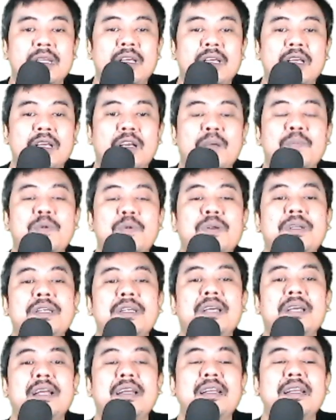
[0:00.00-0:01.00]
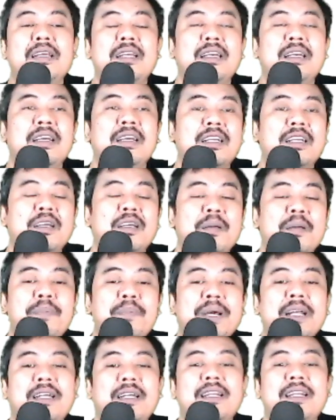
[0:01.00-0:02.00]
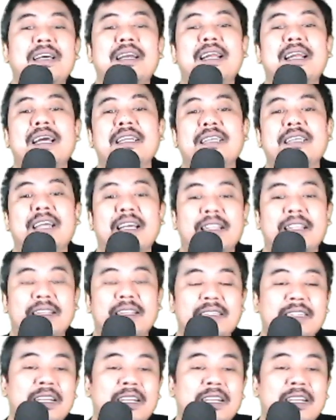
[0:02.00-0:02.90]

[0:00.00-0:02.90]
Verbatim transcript: Kemudian kepada rakyat yang